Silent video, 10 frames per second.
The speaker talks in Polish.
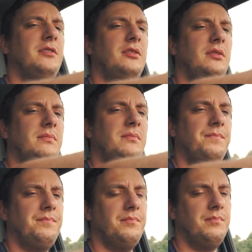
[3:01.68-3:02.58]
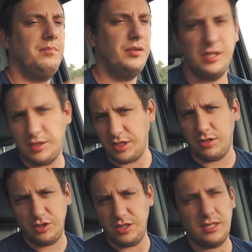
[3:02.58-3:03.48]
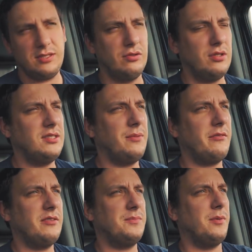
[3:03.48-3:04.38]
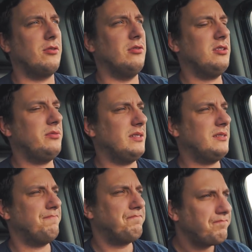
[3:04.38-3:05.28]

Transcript: to po tych trzech godzinach snu to jest naprawdę spoko. Natomiast